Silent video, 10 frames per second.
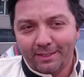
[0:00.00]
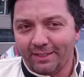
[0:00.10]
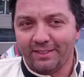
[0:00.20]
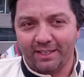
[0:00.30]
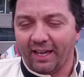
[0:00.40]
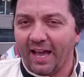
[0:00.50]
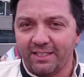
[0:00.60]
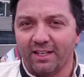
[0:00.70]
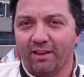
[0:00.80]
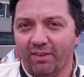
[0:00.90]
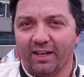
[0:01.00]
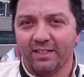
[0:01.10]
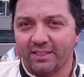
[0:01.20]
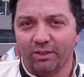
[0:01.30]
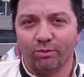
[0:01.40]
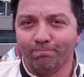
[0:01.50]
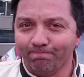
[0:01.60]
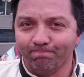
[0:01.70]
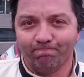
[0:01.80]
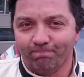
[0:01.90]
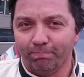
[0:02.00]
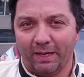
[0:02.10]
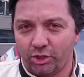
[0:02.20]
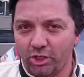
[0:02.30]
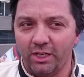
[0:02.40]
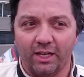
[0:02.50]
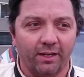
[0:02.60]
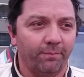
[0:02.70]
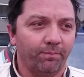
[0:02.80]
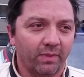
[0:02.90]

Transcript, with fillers: que se errasse a navegação, batia.